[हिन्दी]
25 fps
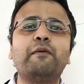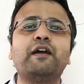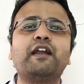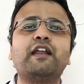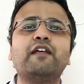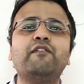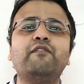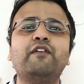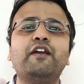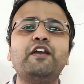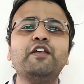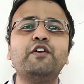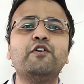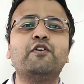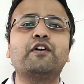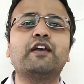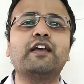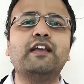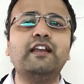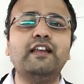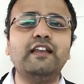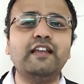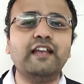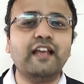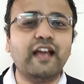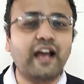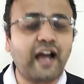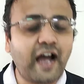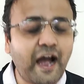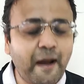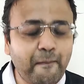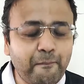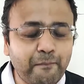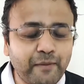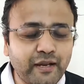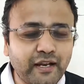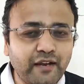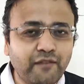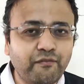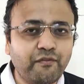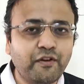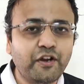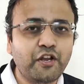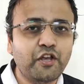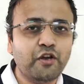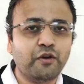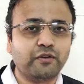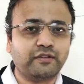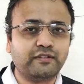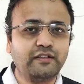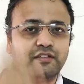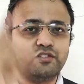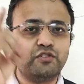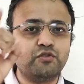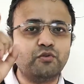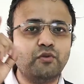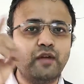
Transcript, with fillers: बड़े वीडियो के लिए आप मेरे वीडियो से